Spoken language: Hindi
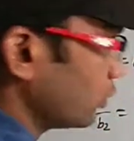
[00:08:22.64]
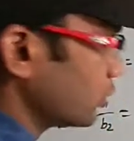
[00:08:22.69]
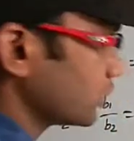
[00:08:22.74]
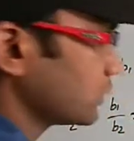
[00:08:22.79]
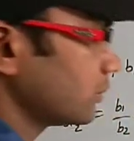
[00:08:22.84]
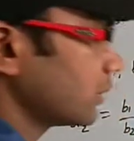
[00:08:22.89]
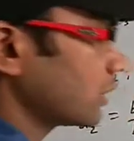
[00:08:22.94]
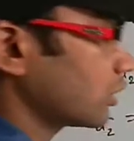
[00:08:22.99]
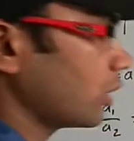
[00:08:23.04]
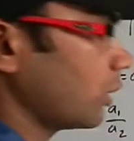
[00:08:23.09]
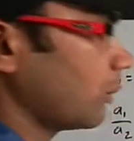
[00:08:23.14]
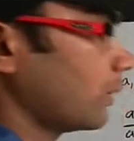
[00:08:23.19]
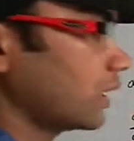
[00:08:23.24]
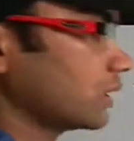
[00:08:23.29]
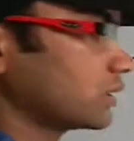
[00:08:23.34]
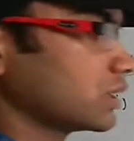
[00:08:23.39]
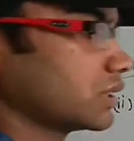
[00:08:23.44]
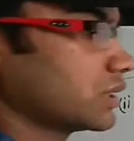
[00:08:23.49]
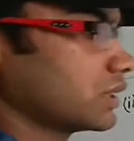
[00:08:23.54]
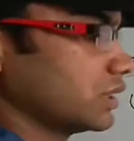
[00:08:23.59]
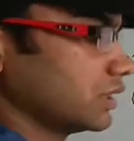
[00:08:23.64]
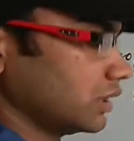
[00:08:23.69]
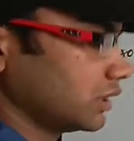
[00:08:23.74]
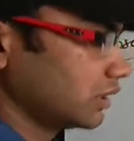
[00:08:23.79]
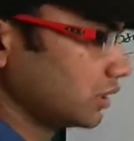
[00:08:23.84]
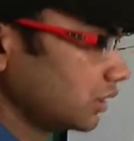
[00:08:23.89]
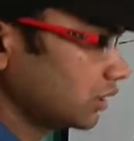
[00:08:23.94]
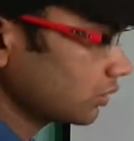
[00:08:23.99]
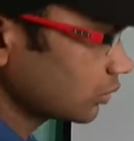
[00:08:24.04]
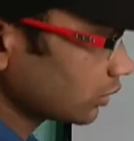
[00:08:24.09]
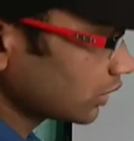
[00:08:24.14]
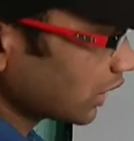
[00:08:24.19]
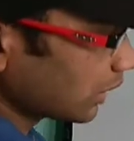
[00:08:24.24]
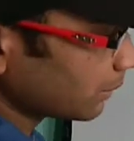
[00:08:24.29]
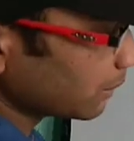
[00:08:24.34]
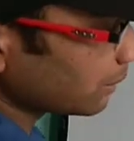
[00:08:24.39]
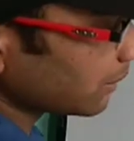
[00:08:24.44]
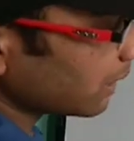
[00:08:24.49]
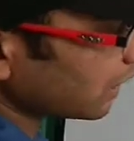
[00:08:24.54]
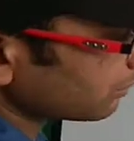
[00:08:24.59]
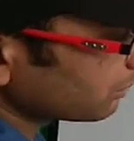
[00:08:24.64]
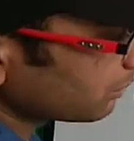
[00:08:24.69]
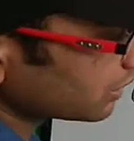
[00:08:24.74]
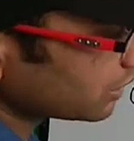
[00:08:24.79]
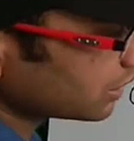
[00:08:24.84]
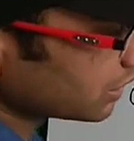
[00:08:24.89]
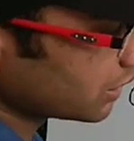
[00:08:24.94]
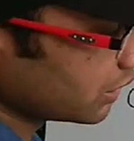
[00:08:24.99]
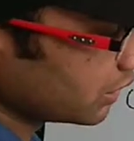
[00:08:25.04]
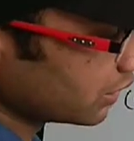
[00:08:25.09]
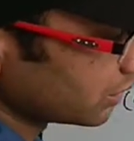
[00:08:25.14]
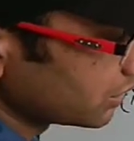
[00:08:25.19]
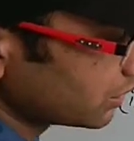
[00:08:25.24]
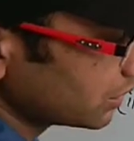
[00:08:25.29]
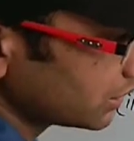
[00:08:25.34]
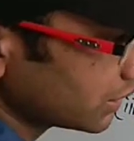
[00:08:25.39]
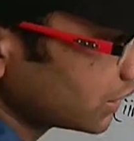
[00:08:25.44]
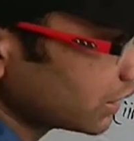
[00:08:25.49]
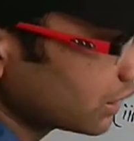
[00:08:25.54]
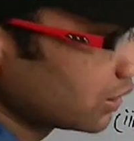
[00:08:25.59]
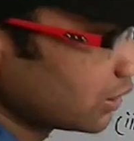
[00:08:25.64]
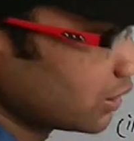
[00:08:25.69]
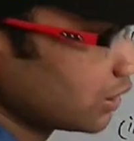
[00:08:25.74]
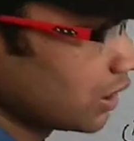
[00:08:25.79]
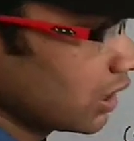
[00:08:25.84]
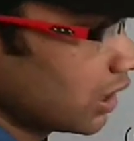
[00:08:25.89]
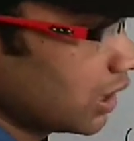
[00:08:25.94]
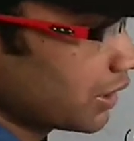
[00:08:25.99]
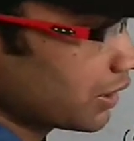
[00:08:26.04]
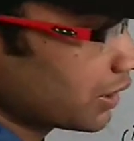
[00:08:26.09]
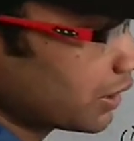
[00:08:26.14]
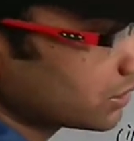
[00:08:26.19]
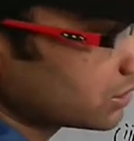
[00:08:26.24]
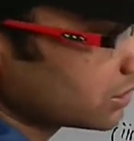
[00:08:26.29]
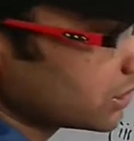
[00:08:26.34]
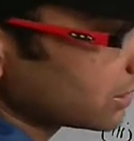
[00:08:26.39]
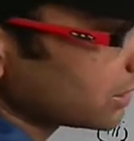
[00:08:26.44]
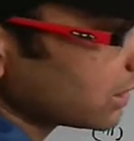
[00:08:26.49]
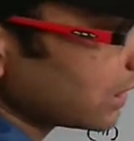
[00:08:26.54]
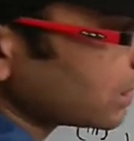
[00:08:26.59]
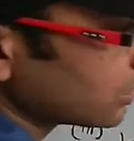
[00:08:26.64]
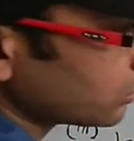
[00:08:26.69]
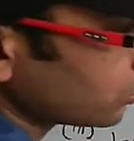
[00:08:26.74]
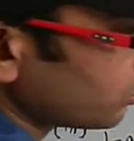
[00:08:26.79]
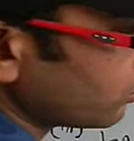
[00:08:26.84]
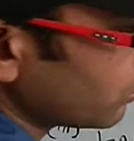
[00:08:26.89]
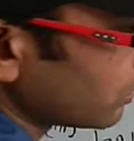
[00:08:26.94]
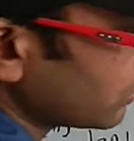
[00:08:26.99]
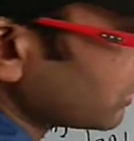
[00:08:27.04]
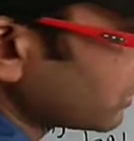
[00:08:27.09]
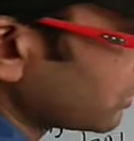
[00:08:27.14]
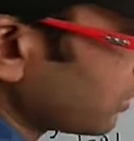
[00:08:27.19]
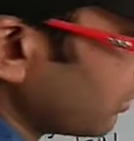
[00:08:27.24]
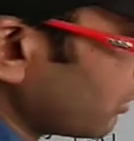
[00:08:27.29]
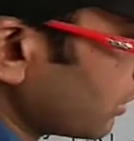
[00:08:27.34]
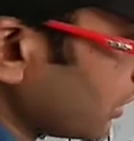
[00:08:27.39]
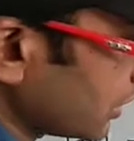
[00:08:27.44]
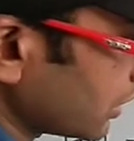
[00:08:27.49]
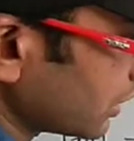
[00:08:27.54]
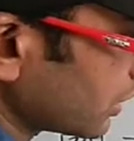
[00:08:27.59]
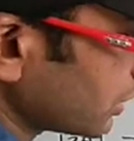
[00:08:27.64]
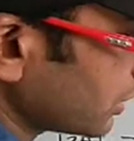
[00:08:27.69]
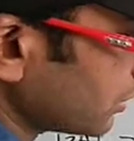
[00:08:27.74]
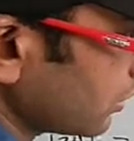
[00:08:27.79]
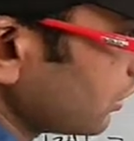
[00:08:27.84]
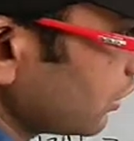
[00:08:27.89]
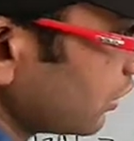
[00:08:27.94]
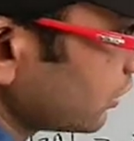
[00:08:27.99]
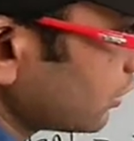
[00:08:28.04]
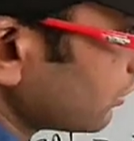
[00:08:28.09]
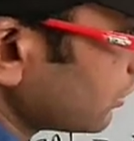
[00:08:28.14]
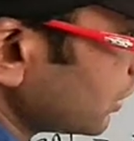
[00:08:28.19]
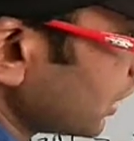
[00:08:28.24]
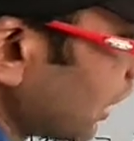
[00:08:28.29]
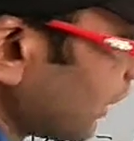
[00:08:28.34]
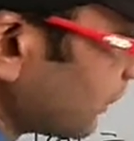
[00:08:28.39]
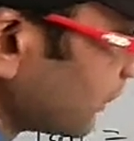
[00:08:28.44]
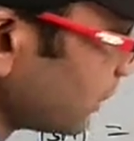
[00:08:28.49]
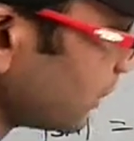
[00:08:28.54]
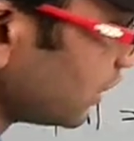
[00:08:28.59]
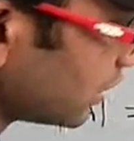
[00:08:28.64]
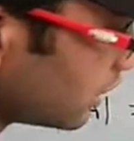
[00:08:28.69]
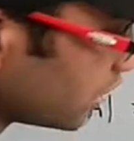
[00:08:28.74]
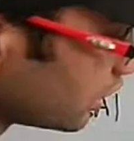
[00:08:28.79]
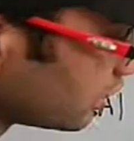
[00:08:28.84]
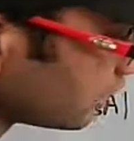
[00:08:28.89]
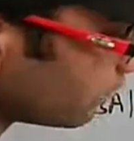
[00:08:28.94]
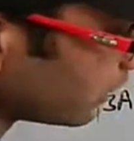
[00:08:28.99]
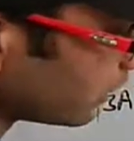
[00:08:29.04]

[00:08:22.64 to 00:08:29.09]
वो अगर उसमें कॉमन लेता है थ्री तो यहाँ पे बाहर में थ्री ठीक है और अगर सेकेंड रो में भी कॉमन लेंगे तो यहाँ पे